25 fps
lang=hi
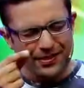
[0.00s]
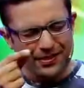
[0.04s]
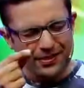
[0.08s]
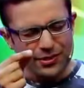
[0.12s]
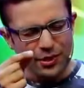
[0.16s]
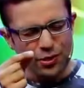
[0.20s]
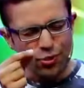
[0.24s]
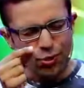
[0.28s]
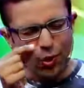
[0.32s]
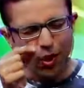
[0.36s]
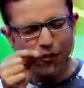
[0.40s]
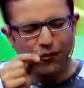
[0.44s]

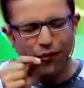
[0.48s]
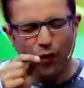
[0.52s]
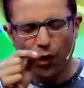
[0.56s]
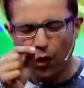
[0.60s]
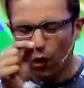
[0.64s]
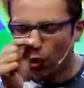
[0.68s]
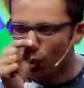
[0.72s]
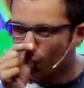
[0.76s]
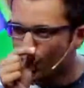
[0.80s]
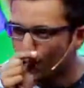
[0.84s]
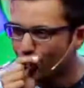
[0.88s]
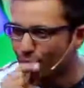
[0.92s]
जिसको आप
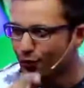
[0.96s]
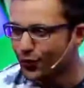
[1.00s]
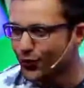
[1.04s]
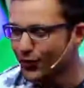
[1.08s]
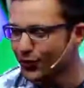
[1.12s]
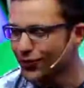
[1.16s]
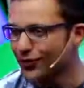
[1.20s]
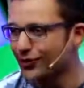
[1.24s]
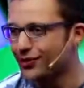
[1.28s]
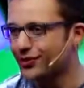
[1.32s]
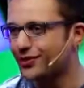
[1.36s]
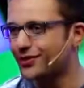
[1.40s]
फॉलो करो
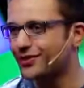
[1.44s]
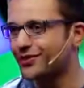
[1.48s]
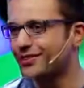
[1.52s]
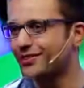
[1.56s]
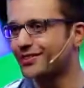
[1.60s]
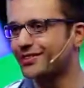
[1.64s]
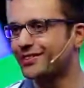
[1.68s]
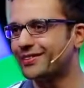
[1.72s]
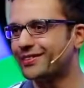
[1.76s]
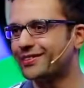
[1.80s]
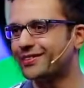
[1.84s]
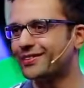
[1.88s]

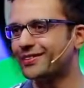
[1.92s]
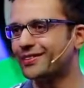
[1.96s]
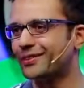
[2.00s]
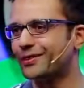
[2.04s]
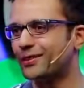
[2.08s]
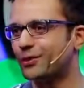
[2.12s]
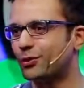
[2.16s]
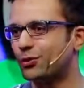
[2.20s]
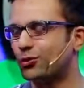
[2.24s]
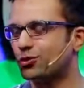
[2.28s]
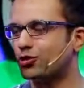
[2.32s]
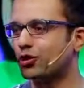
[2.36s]

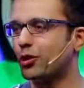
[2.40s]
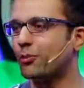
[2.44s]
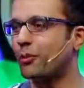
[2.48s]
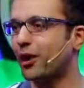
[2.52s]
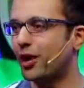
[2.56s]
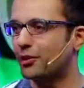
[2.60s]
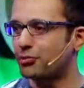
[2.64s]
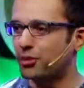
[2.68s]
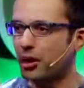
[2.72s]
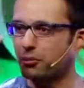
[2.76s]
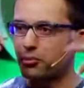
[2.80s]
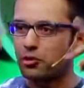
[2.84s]
उसके
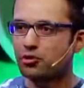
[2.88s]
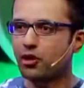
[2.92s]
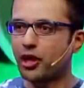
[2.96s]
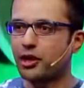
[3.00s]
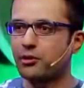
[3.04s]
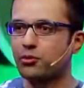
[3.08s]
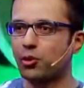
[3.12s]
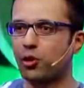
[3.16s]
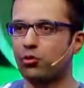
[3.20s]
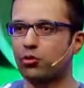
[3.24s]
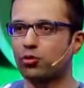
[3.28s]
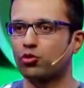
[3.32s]
बाद में आपकी सारी
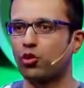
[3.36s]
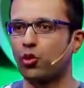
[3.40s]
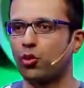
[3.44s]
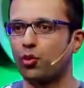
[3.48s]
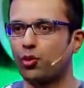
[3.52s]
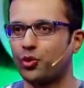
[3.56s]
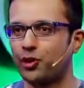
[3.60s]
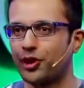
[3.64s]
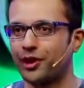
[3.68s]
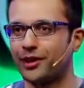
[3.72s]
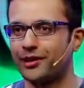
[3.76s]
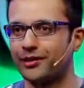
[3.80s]
प्रॉब्लम सॉल्व
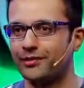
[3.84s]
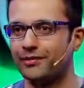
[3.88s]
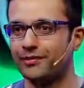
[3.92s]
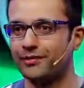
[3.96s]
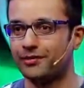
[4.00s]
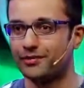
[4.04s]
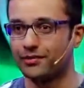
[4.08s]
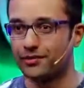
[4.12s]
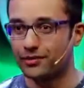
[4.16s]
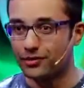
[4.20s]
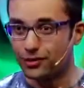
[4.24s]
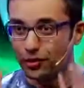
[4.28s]
हो जाए
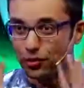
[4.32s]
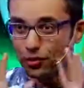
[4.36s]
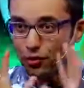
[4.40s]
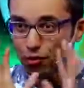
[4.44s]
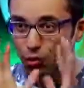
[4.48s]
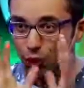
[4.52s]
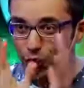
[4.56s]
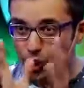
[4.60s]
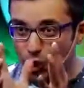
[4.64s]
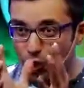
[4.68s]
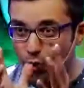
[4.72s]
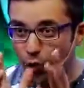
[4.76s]
दिस इज
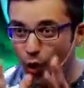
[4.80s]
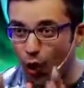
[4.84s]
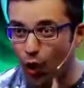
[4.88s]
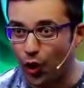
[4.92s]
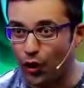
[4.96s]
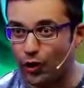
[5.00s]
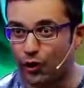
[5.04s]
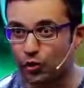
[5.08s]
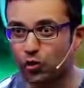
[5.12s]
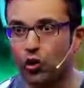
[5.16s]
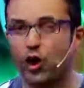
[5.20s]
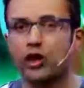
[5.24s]
वॉट यू
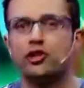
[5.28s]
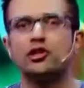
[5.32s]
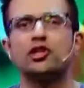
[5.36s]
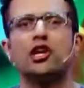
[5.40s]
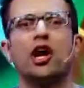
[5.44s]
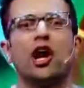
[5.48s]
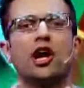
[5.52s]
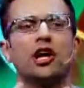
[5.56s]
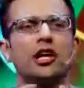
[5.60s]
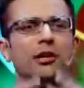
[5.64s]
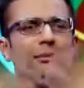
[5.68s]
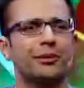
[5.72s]
वॉन्ट तो ऐसी
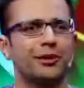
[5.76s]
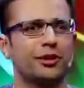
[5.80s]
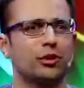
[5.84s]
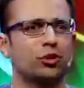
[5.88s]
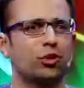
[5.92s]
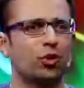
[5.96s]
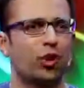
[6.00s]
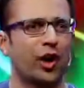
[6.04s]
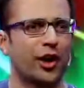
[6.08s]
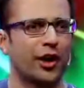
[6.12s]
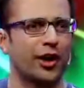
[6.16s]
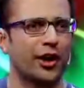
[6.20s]
अनलिमिटेड
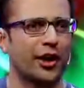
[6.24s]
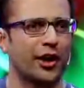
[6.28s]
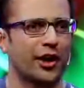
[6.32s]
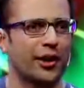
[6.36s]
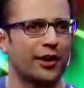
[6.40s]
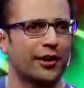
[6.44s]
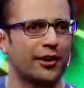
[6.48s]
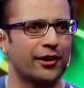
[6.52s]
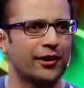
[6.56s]
दुकानें हैं